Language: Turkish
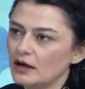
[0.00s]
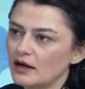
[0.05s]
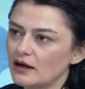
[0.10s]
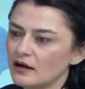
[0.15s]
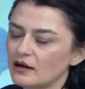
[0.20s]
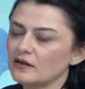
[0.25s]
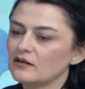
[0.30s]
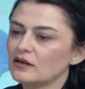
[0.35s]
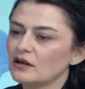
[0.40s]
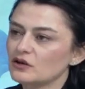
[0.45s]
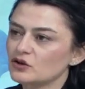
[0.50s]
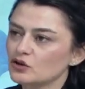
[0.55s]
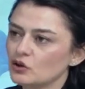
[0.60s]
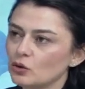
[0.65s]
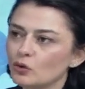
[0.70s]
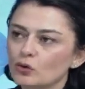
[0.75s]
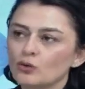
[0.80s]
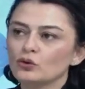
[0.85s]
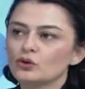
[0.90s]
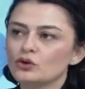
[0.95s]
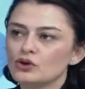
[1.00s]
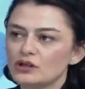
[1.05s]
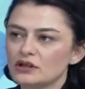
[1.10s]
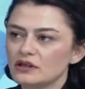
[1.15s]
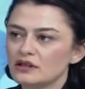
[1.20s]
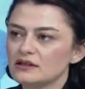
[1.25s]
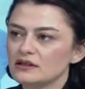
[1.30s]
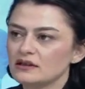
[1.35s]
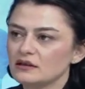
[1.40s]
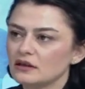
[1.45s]
en geç 10 gün
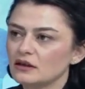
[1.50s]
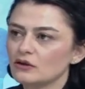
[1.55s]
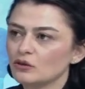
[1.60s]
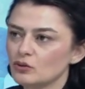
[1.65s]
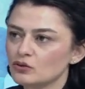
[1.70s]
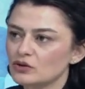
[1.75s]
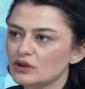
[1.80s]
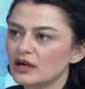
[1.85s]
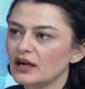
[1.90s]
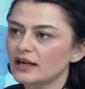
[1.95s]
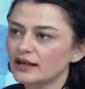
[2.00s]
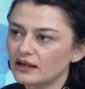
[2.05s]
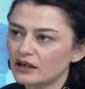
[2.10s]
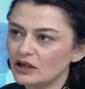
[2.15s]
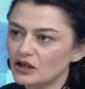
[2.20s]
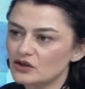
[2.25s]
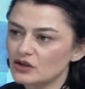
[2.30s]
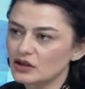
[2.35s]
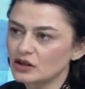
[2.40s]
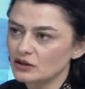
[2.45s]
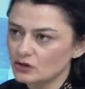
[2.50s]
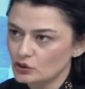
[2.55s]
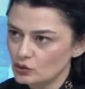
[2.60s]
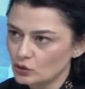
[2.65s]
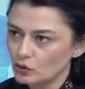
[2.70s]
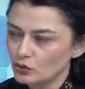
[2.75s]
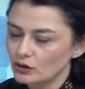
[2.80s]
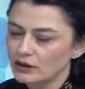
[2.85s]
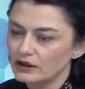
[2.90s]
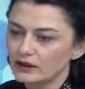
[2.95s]
içerisinde dosyaya gireceğini
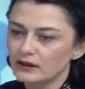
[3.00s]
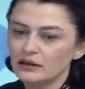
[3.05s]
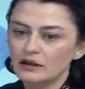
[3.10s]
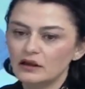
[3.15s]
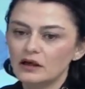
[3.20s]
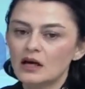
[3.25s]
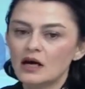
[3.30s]
söyledi.